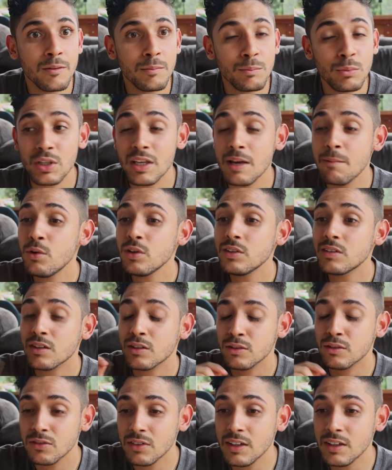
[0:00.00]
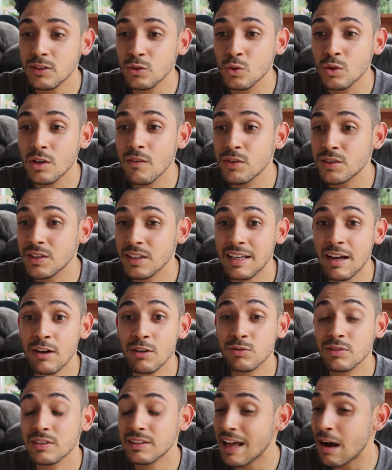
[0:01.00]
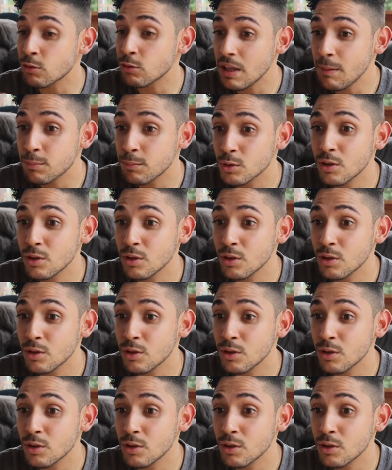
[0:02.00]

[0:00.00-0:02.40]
Porque muitas vezes, quando você está o tempo